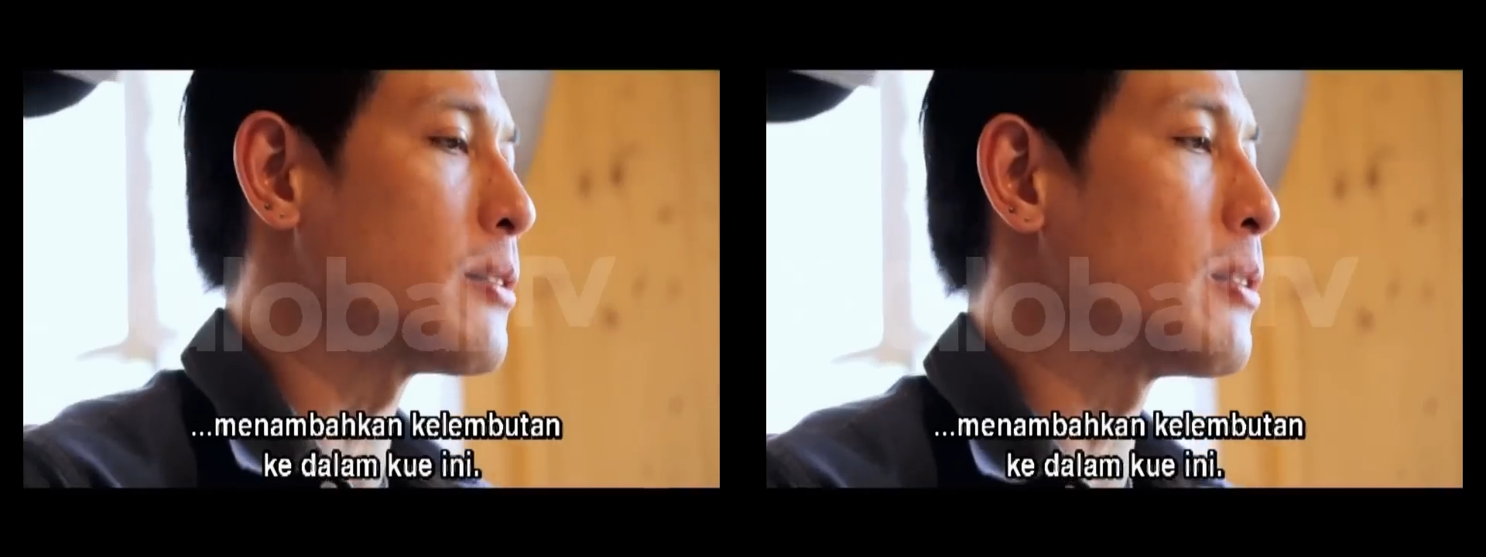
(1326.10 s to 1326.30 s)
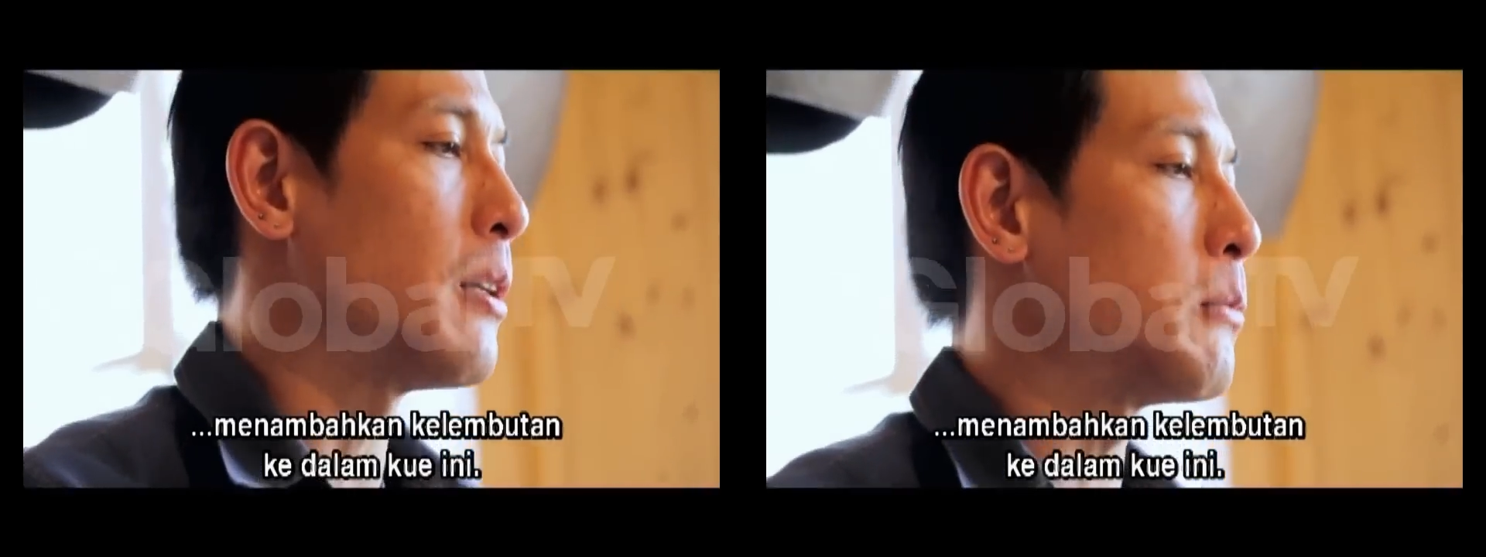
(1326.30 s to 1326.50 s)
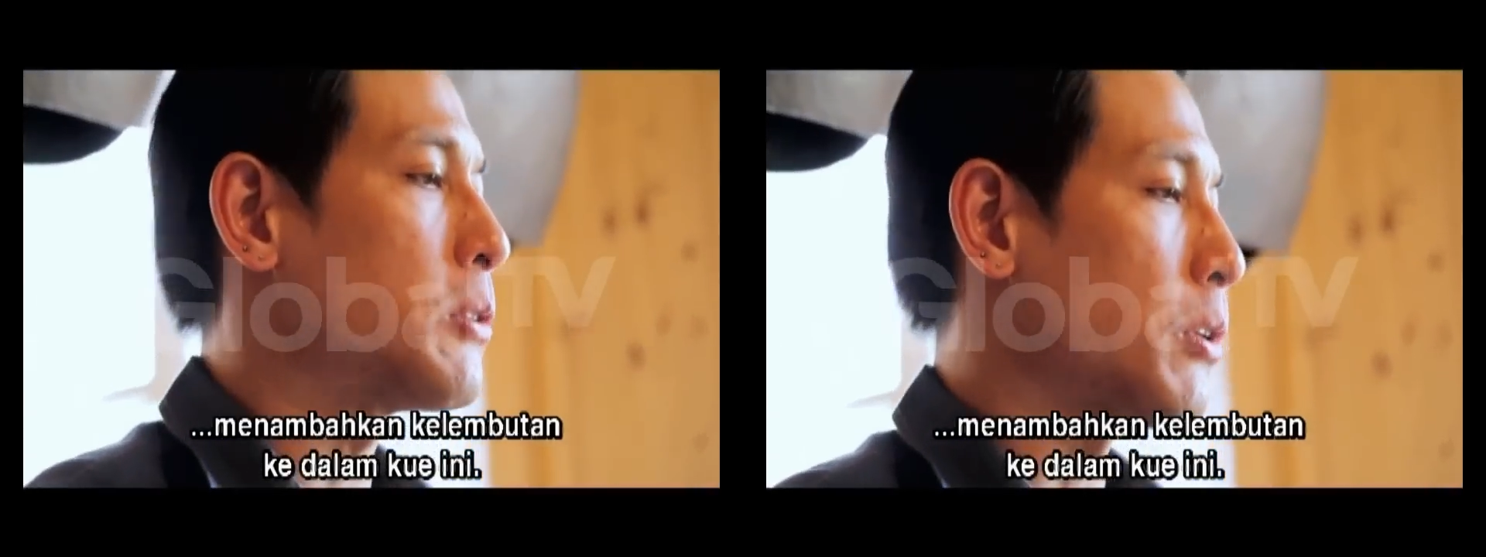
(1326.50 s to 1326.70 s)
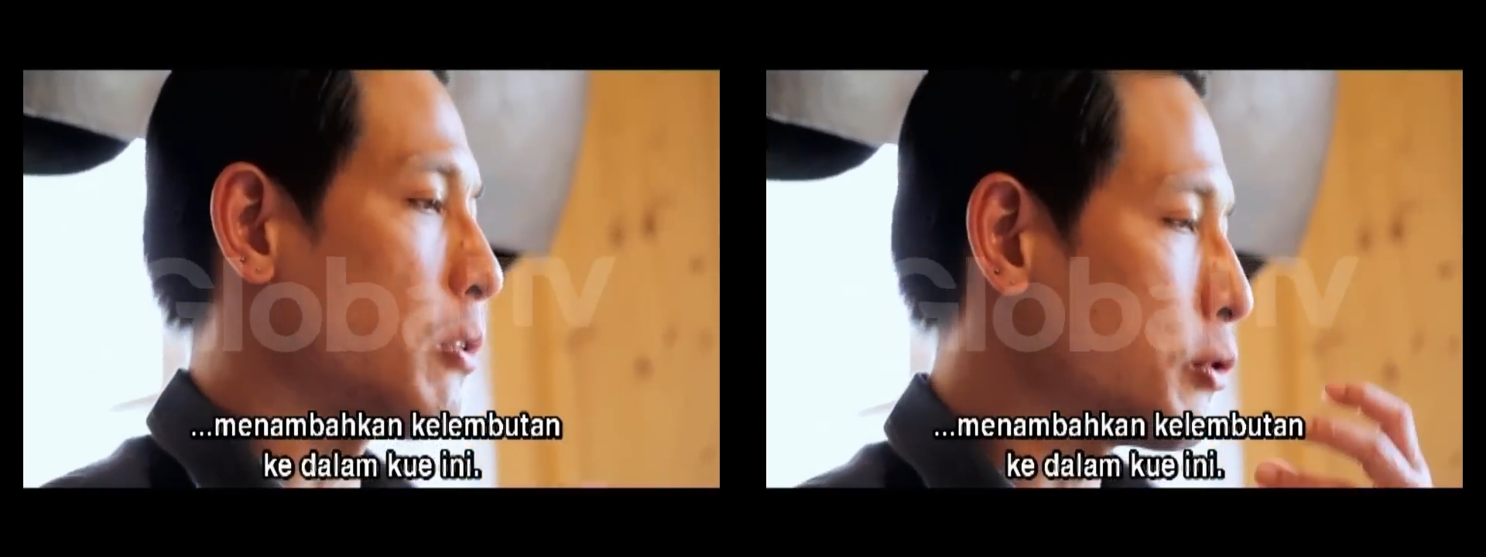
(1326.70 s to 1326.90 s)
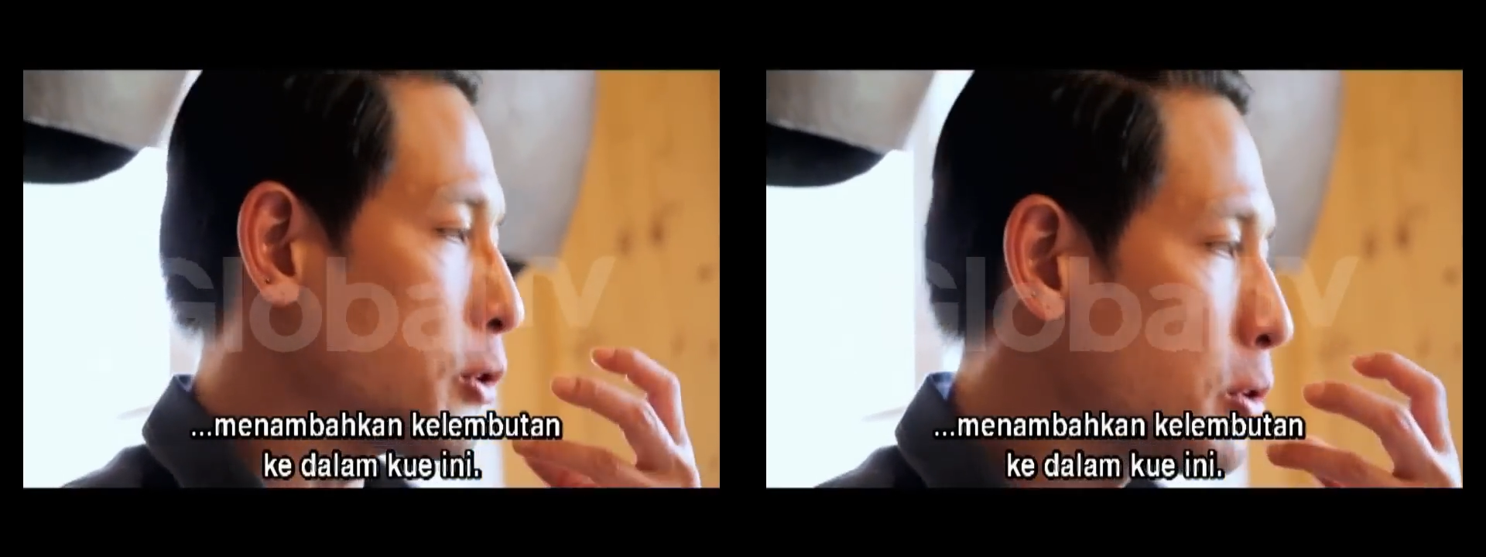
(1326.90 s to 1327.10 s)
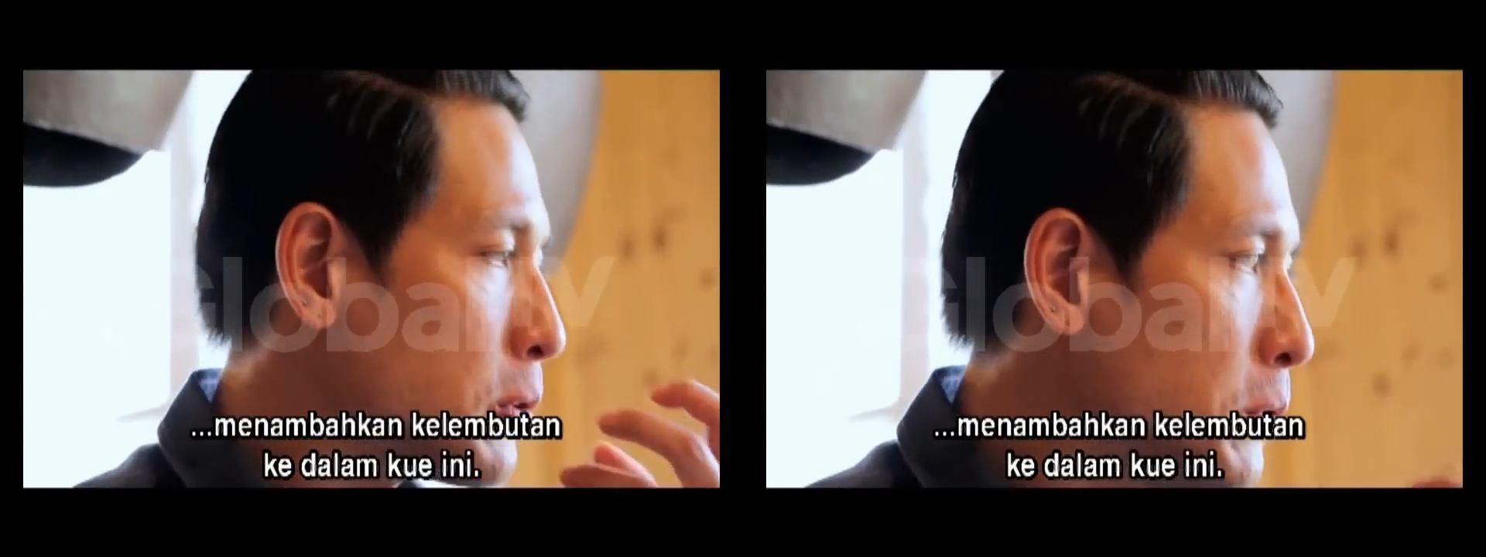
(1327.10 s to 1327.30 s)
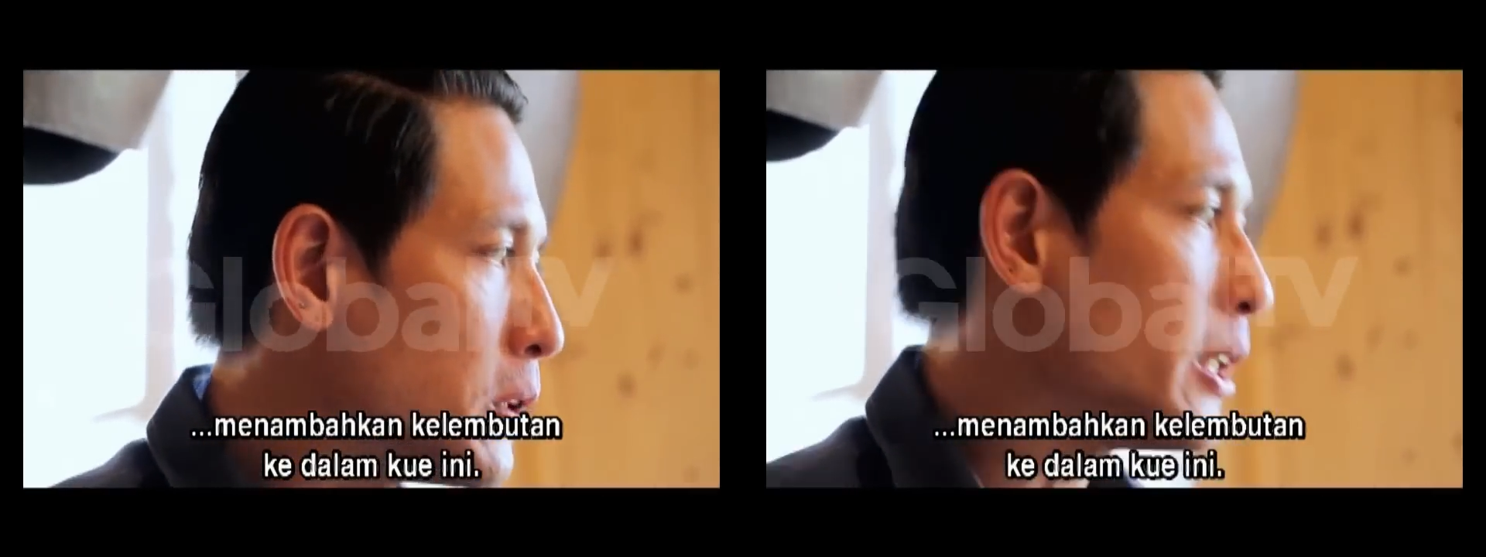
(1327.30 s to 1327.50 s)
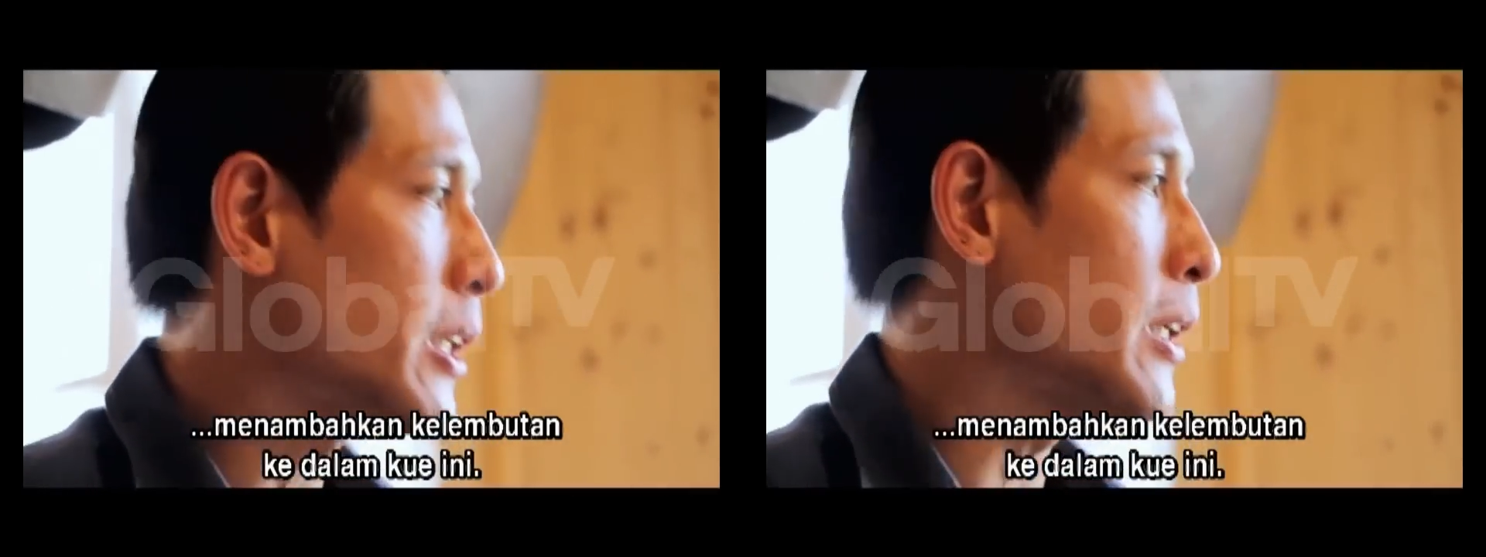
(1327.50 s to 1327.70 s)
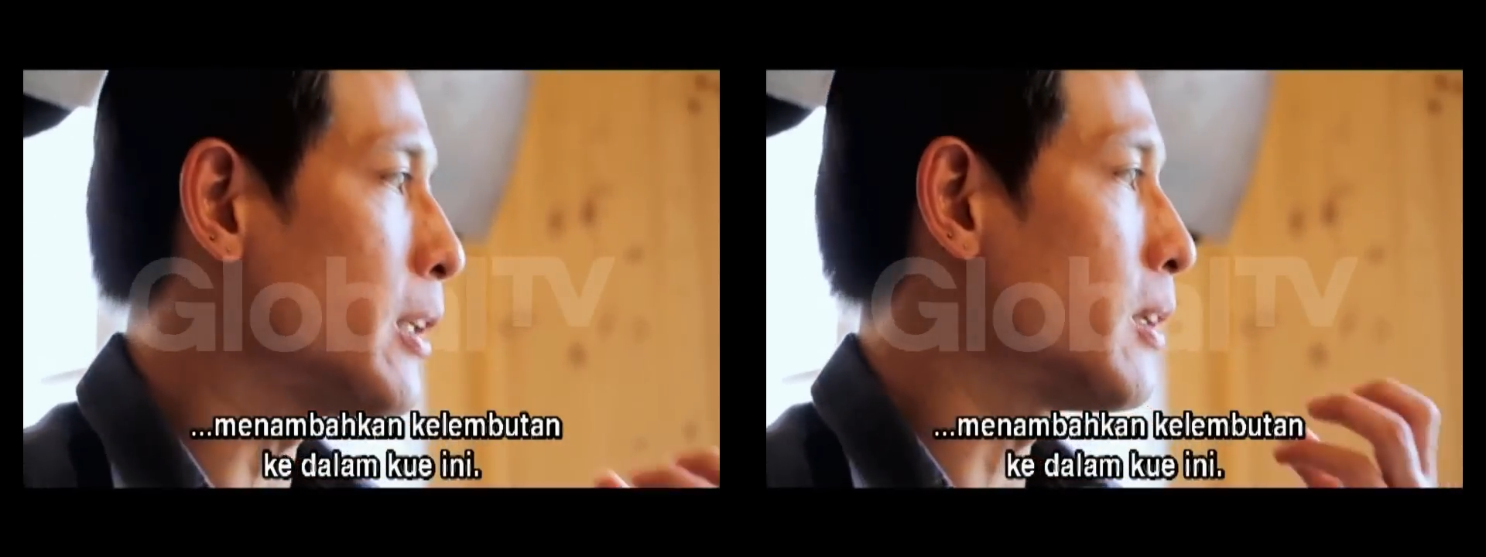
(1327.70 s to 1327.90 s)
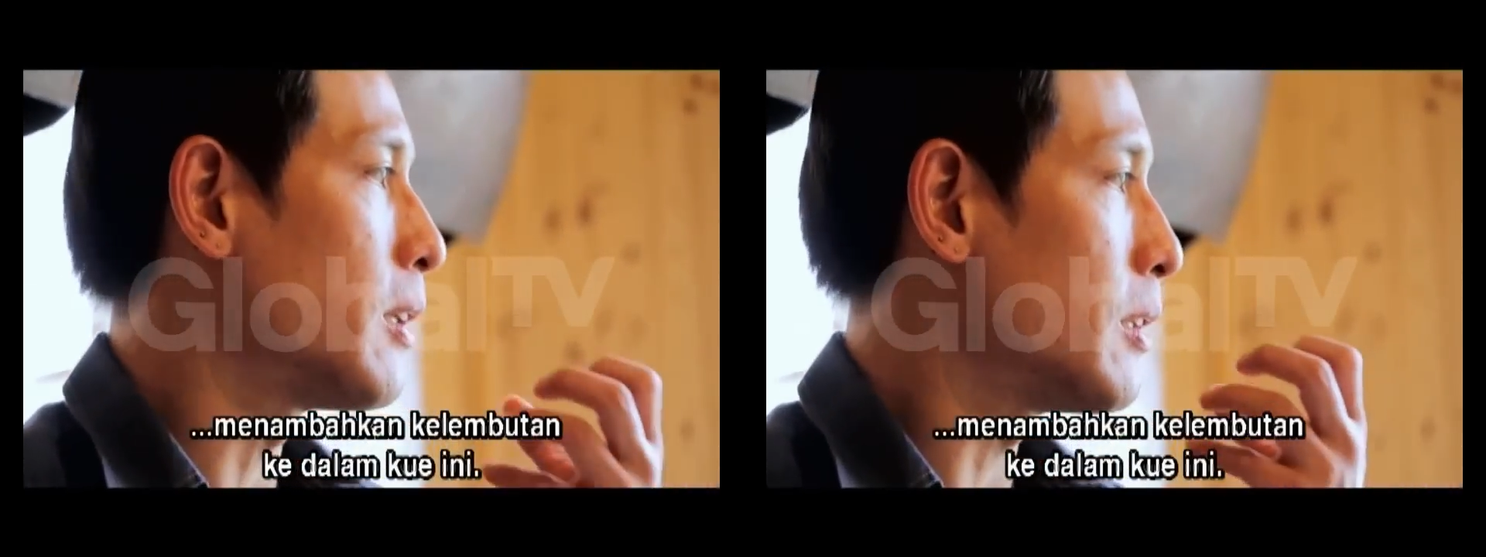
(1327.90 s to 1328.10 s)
add some sort of soothing,